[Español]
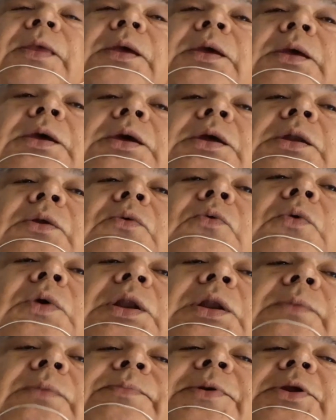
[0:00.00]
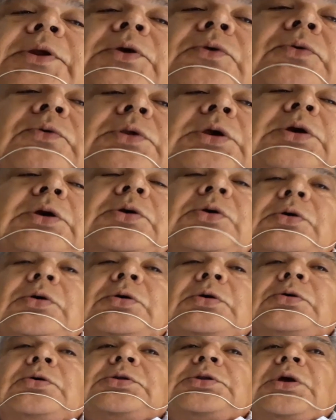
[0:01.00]
el cual
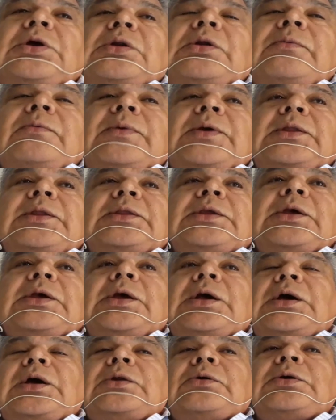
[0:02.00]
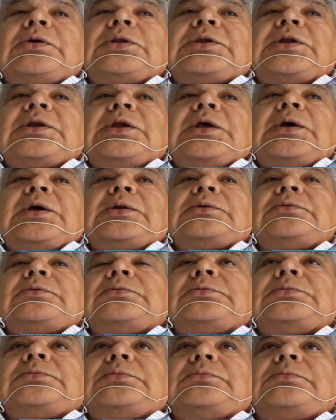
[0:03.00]
perjudicó notablemente a los que tenían
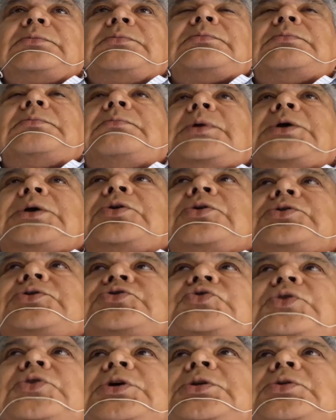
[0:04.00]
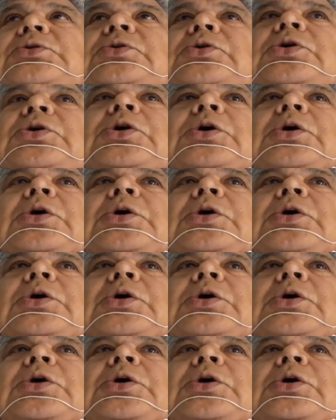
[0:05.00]
un mayor sueldo